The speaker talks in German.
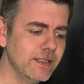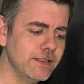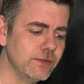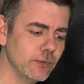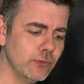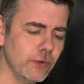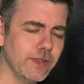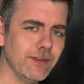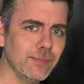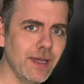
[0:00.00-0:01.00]
Ich grüße euch
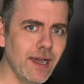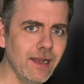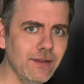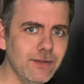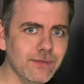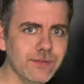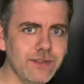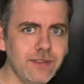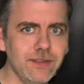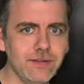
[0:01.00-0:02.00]
erstmal alle,
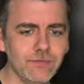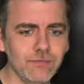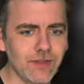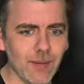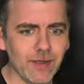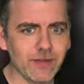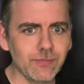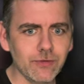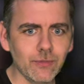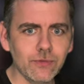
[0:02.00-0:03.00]
die damals
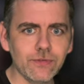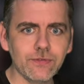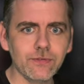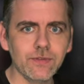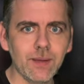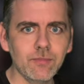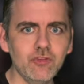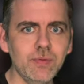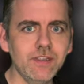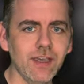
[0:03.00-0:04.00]
mit uns zusammen
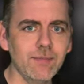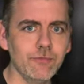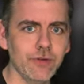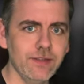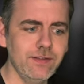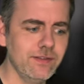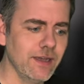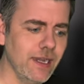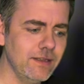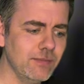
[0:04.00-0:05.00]
gespielt haben, von der Season
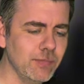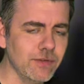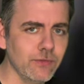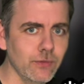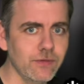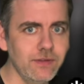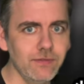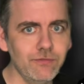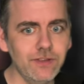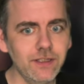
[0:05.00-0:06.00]
1 bis zur
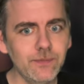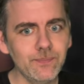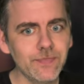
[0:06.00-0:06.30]
Season 4.